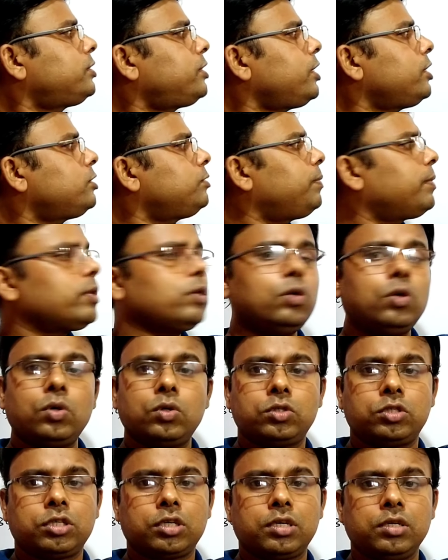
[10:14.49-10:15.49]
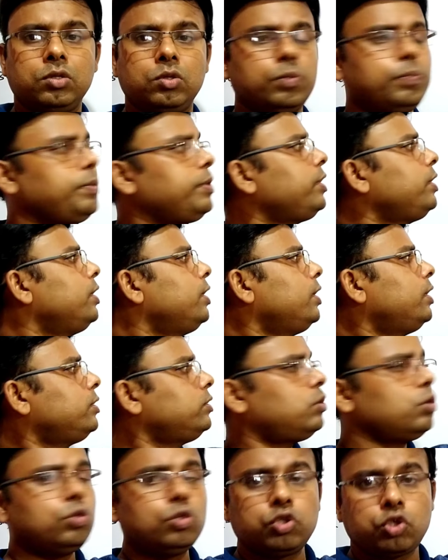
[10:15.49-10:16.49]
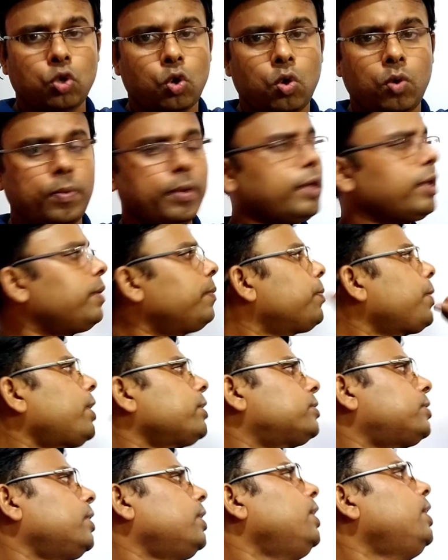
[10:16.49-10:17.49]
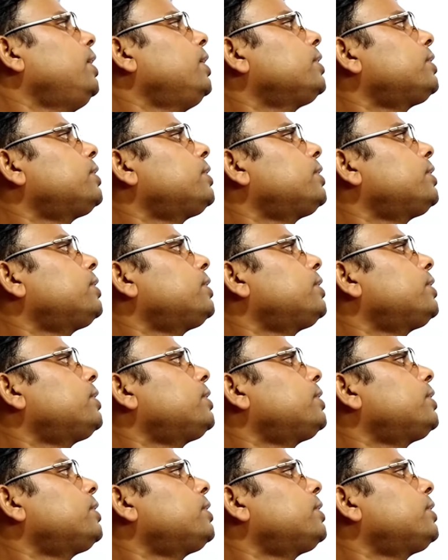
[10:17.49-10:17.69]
শেষ বেগও হচ্ছে কিন্তু বি যেহেতু সমবেগে আচ্ছা